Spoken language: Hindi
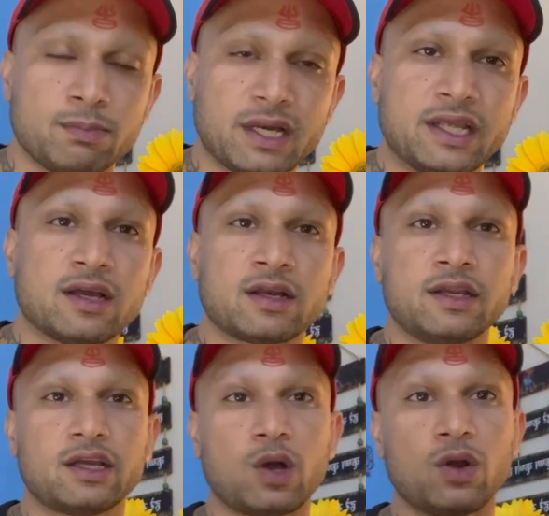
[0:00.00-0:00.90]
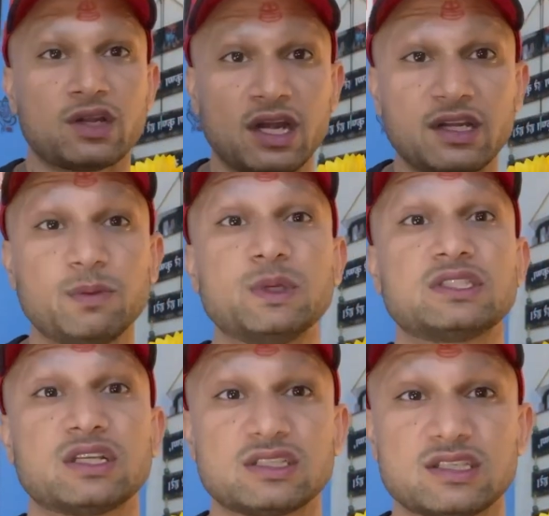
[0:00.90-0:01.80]
मणिकर्णी का हो डी
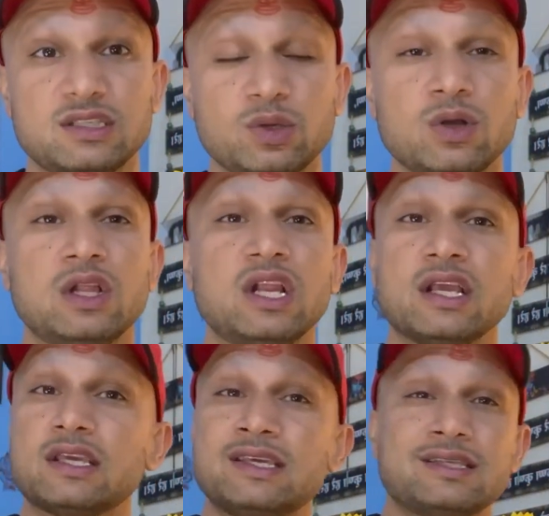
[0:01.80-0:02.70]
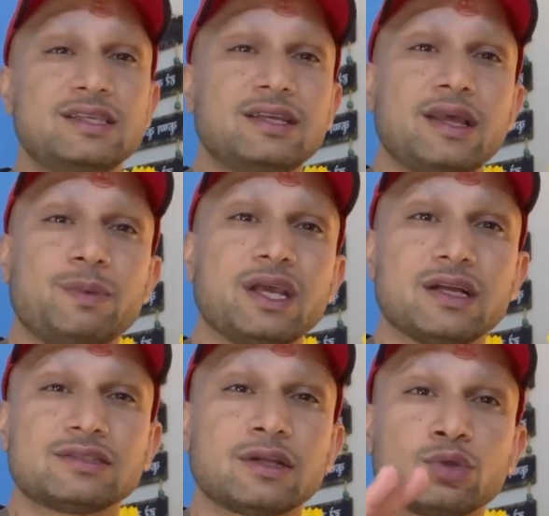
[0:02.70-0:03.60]
पिक्चर जैसी हो किसी ने भी
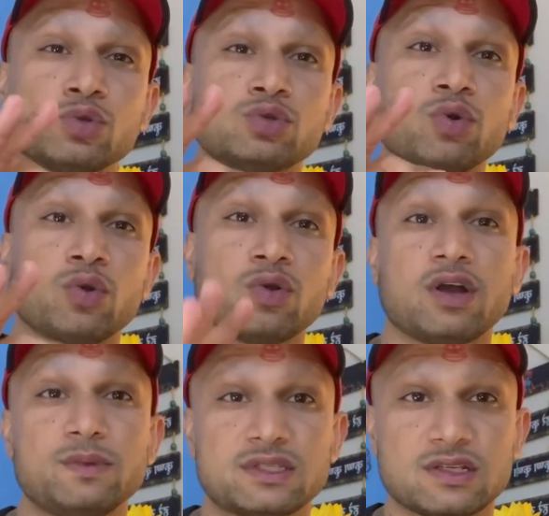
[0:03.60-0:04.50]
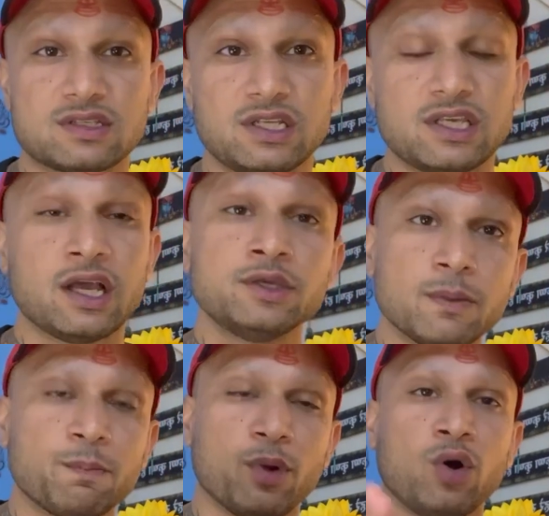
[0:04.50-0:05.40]
आज तक 200 करोड़ का बिजनेस नहीं किया ये
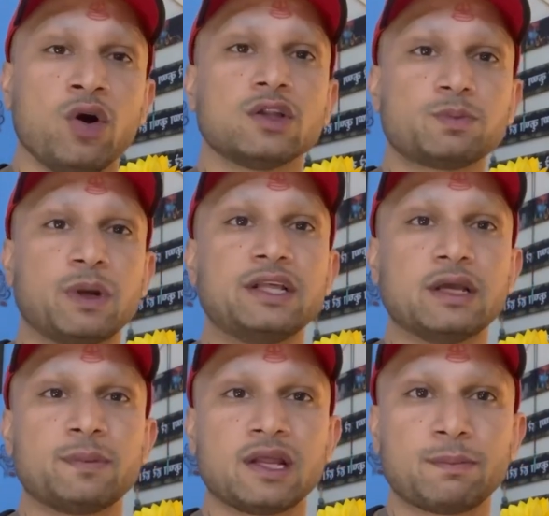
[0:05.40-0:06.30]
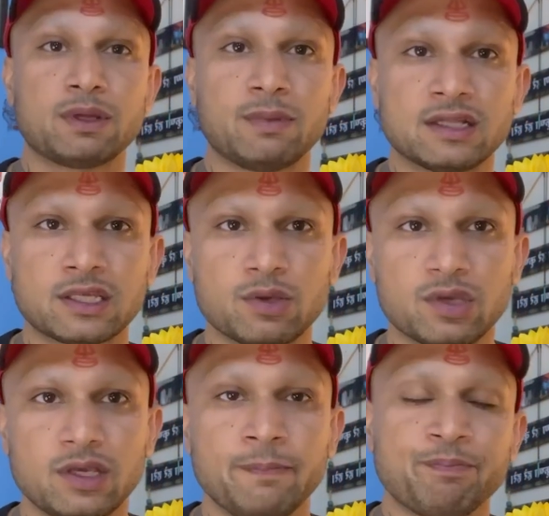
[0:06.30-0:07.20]
बहुत बड़ी अपने आप में बात है
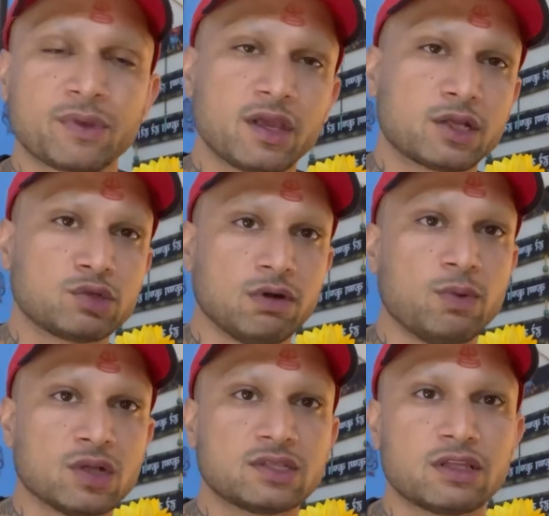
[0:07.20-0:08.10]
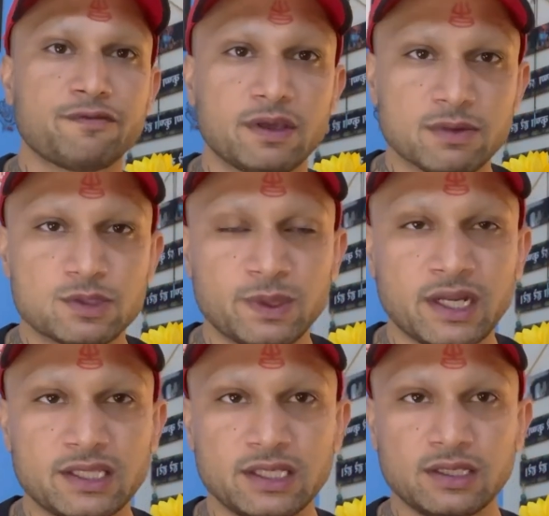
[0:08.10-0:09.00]
क्योंकि एक तो वो बहुत ज्यादा फेमस भी
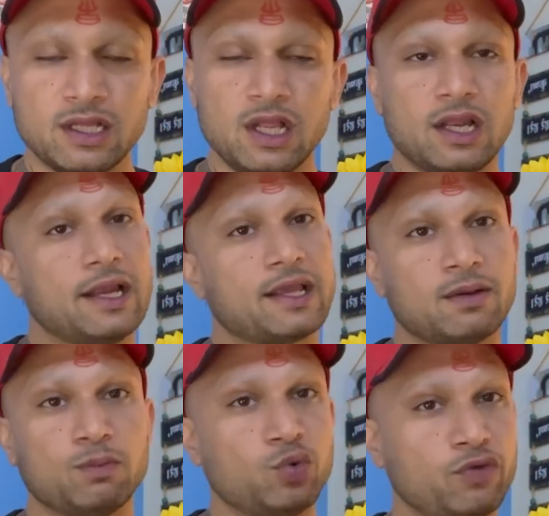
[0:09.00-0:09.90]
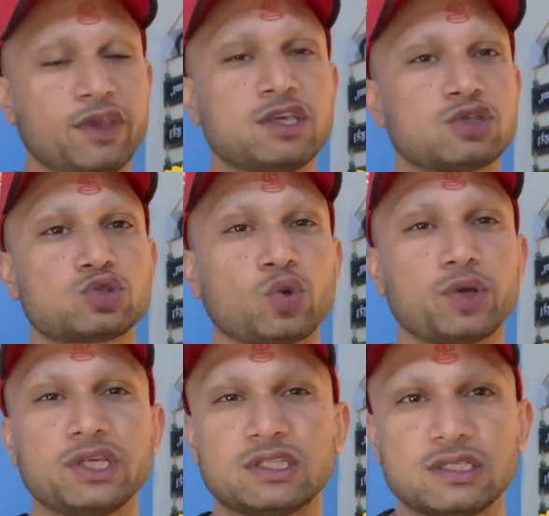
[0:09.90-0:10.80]
नहीं थी लेकिन मूवी की
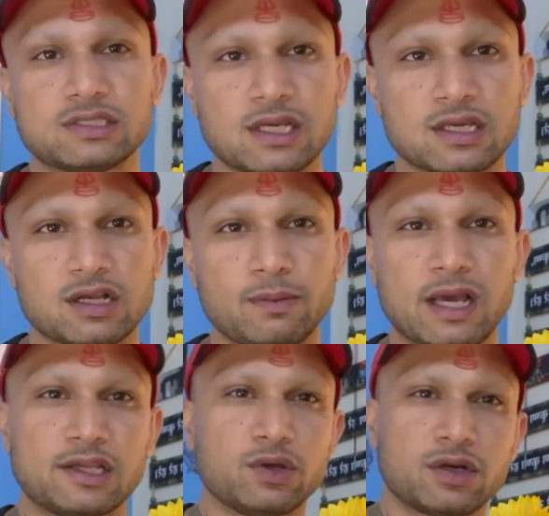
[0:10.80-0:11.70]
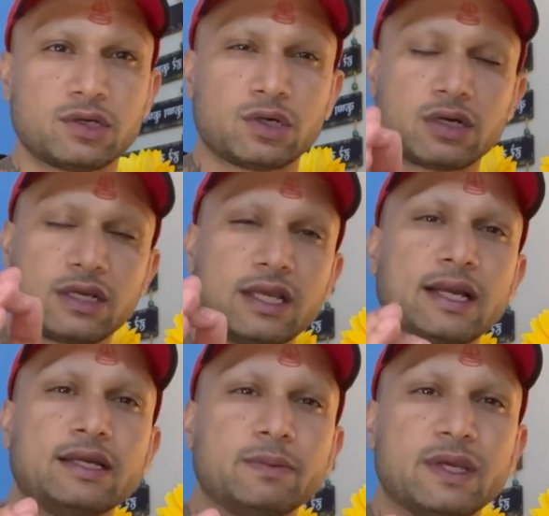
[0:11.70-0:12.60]
स्टोरी इतनी ज्यादा कमाल की और
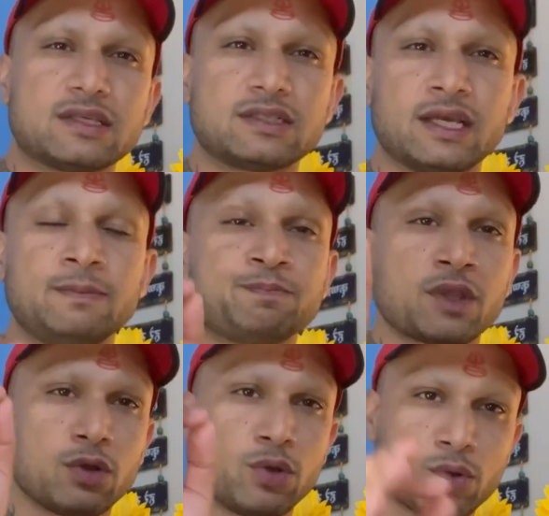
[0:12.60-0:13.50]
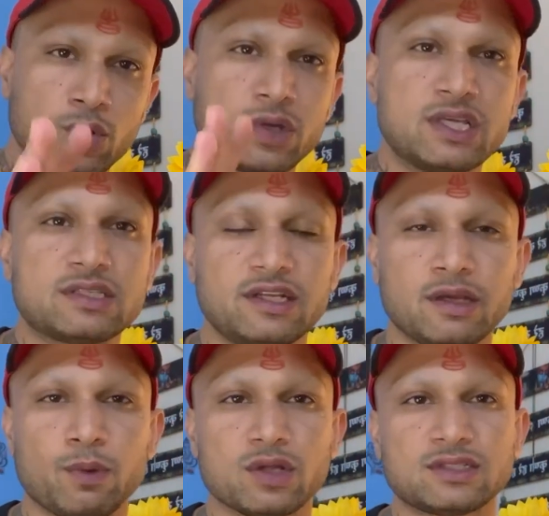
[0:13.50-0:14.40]
रियलिटी बेस्ड है लोगों को इसलिए
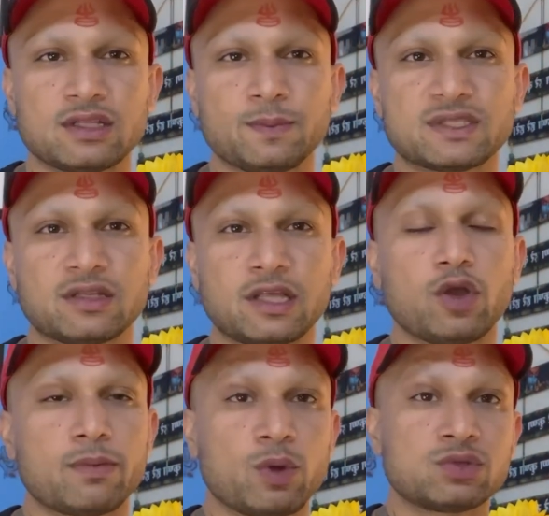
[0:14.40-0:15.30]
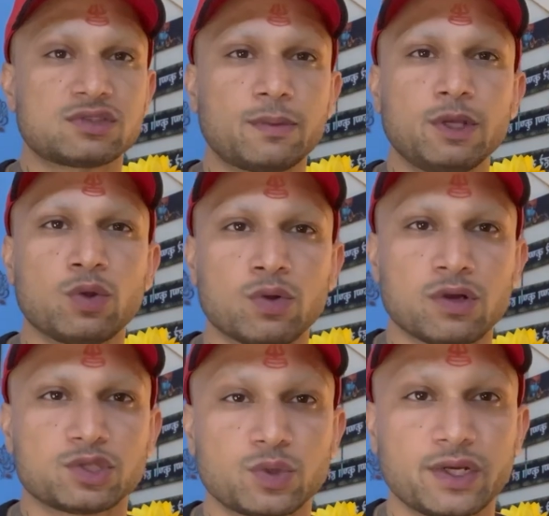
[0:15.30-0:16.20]
बहुत ज्यादा पसंद आई और मैं उन सभी लोगों
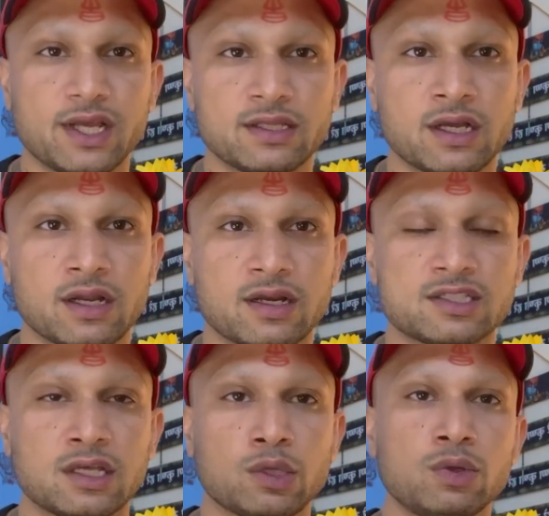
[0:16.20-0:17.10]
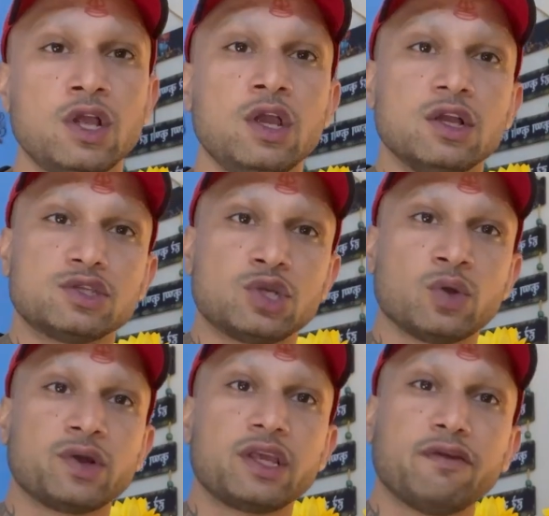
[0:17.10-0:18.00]
का शुक्रिया अदा करना चाहता हूं
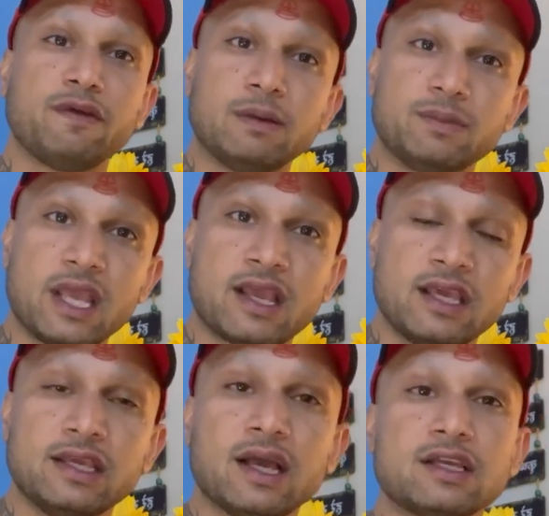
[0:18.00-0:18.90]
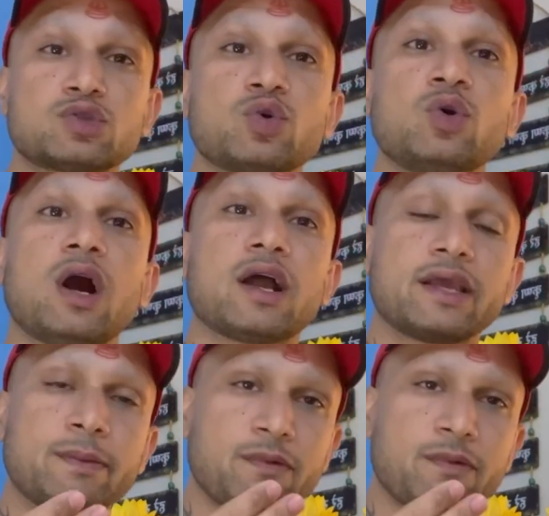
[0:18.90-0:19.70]
जिन्होंने ये फिल्म देखी या इसको आगे